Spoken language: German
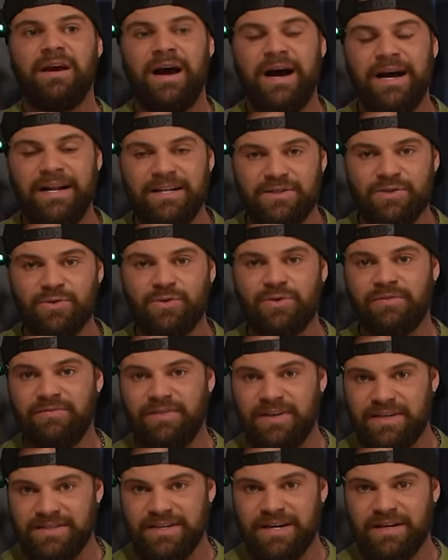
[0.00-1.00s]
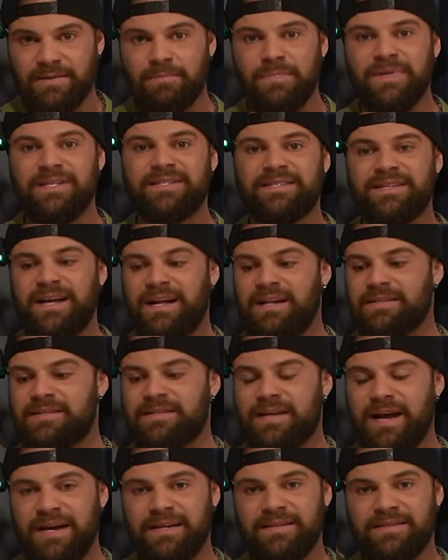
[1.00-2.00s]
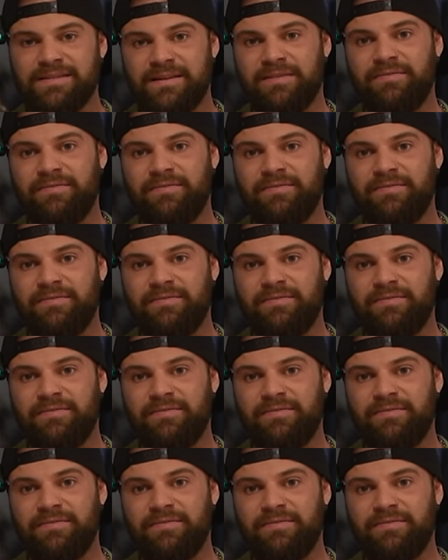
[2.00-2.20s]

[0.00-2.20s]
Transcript: Also wie gesagt mit Salz eins